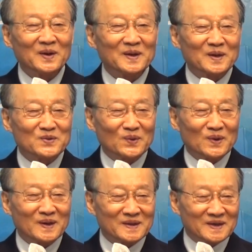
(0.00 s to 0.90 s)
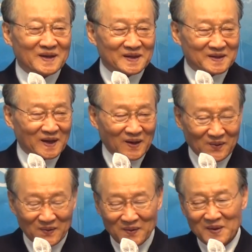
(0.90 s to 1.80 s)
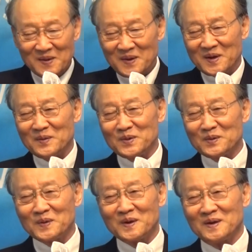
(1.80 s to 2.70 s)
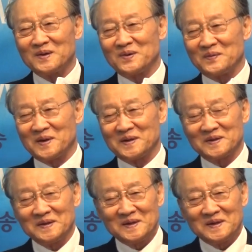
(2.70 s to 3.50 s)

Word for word: 어린이 죽을 걱정까지 다 하고 그러면 눈물 흘리고 말이야